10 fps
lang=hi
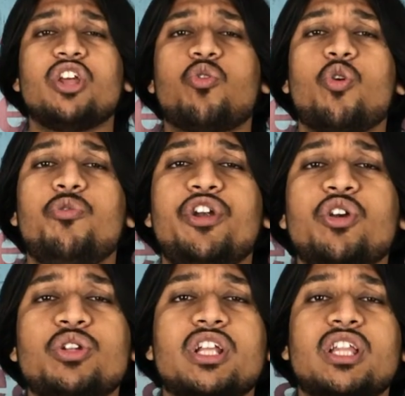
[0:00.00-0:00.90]
था या कोई
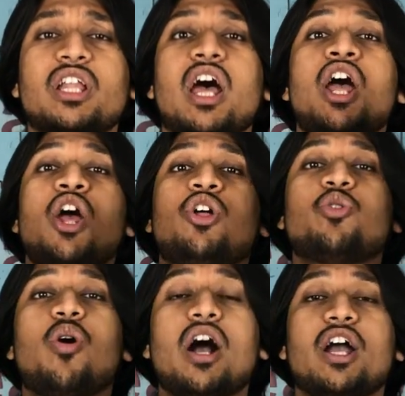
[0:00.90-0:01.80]
वीडियो देखता था
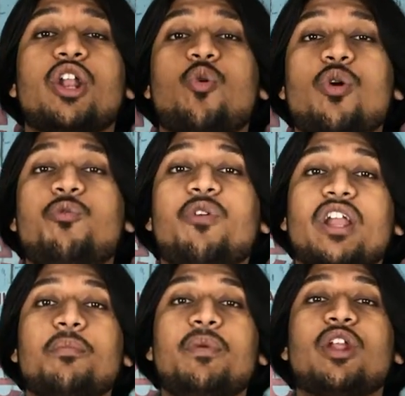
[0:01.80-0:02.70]
तो अगर कोई
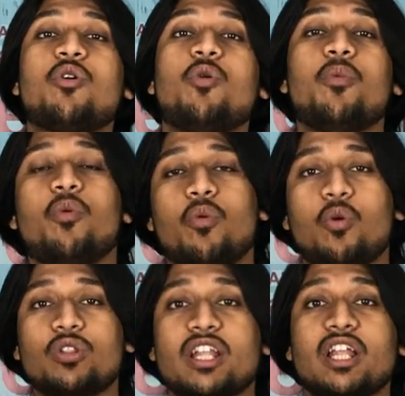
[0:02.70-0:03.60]
वर्क मेरे को
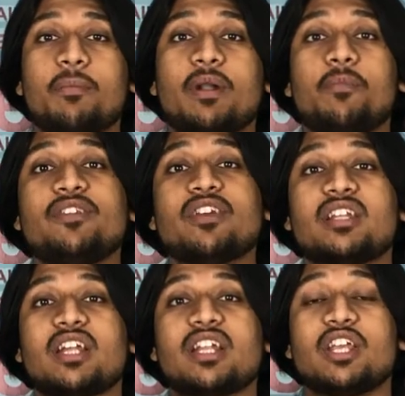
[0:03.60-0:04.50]
होता था बट मैं
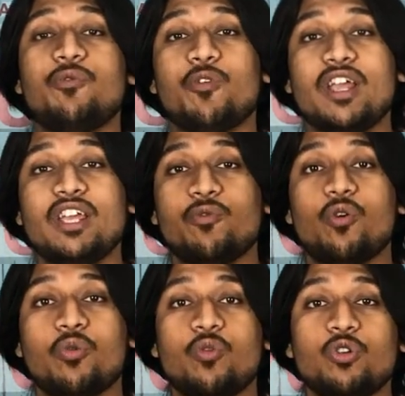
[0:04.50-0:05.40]
चाहता था कि वही
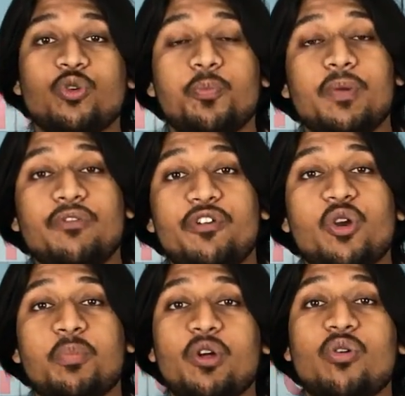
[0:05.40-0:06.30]
वो, वो जो
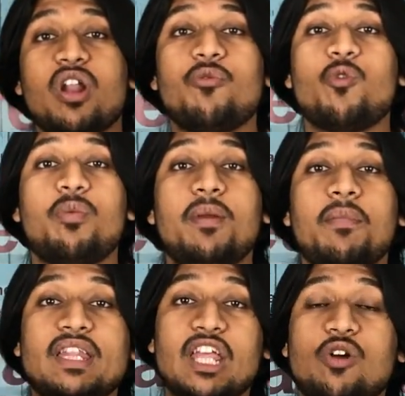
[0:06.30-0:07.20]
वीडियो प्ले हो रहा है वो भी
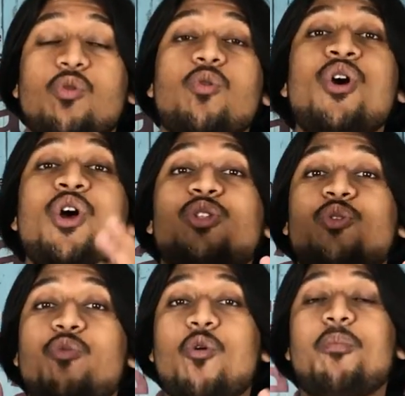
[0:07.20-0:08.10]
मैं देखूँ
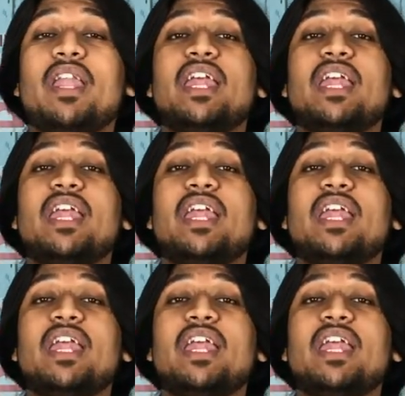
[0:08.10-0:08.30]
तो वो मैं